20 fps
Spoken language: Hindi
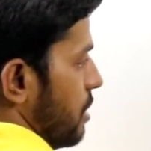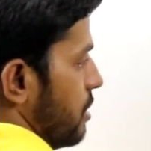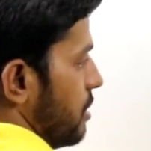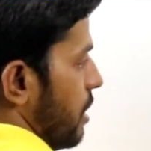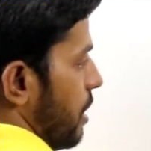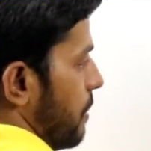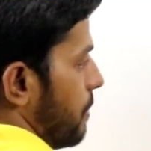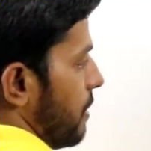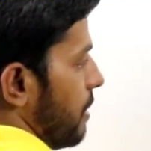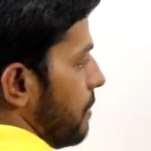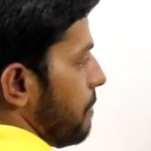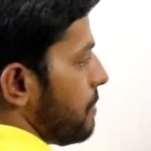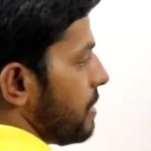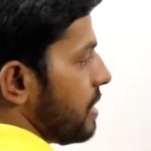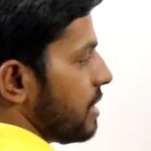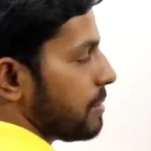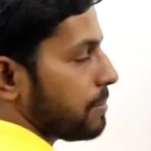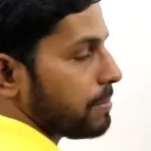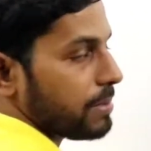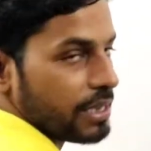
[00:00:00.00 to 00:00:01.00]
ये आपका
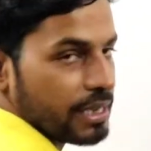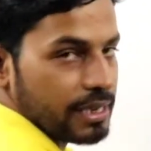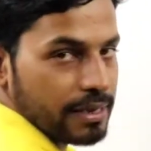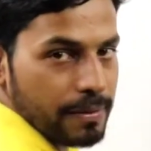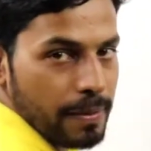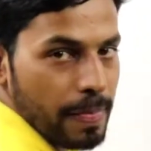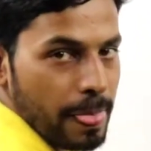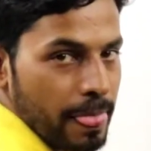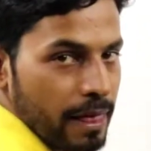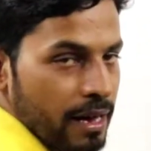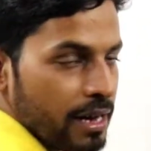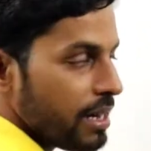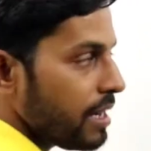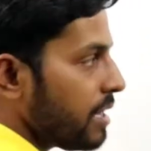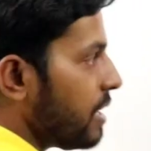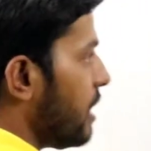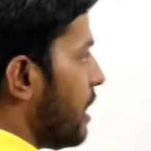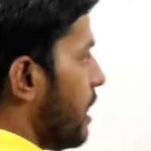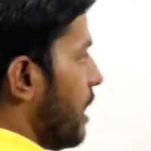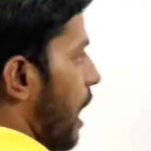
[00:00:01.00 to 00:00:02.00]
पीएनपी है
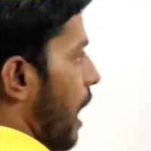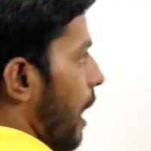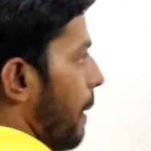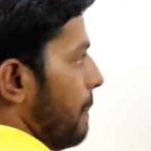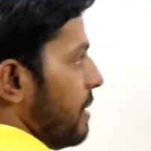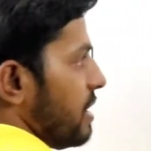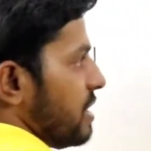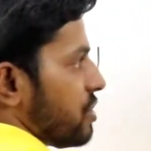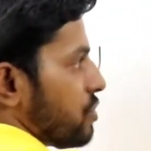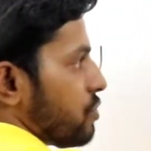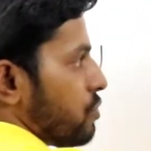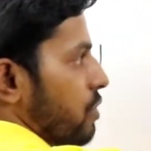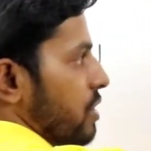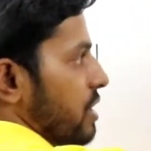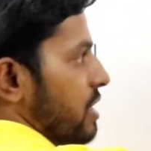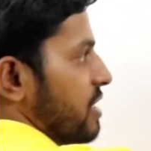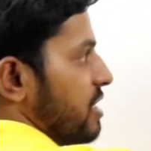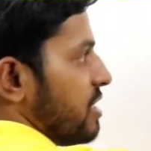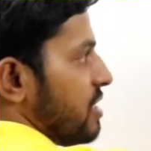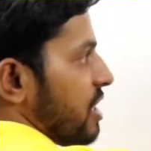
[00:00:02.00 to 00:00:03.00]
अब इसको
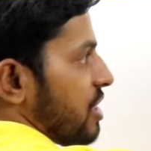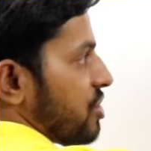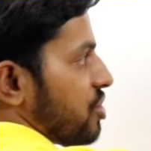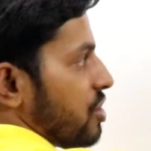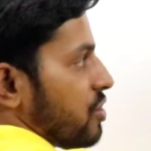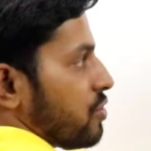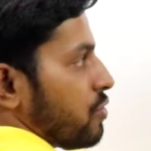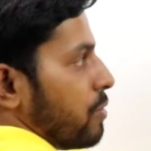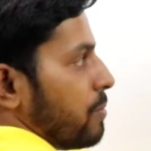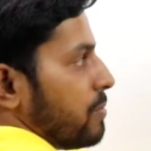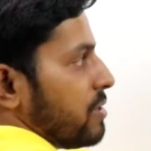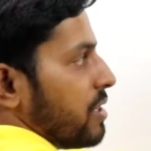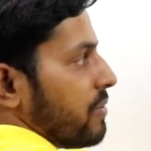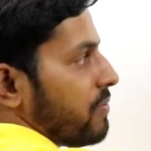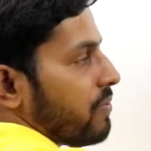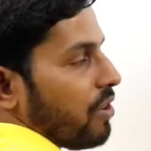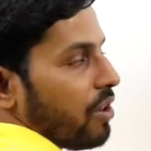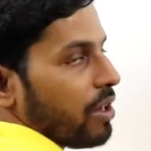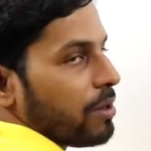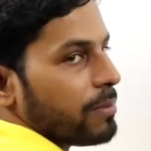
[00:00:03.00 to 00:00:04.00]
इस जंक्शन को मुझे
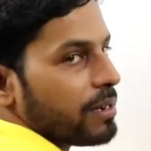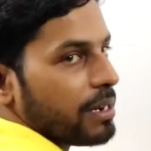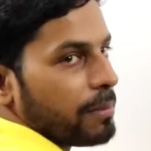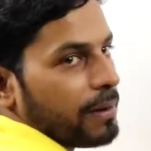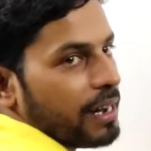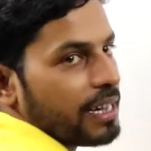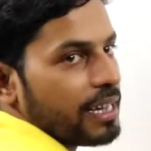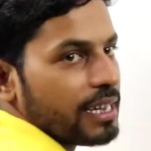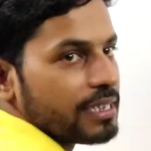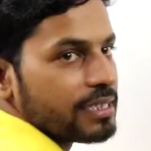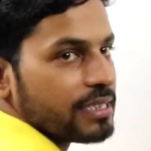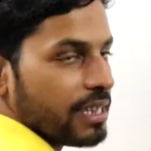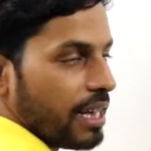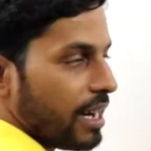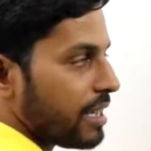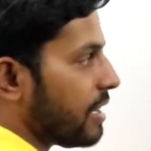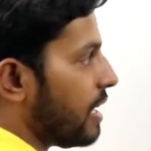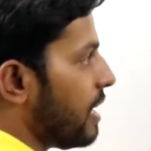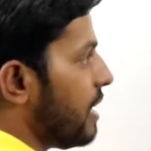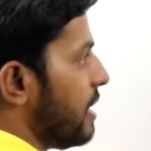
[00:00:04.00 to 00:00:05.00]
फॉरवर्ड बायास
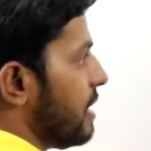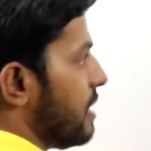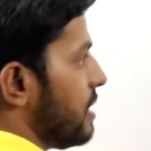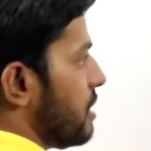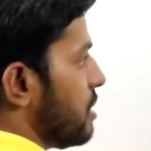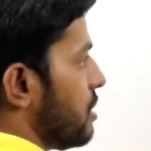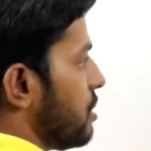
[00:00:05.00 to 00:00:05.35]
लाना है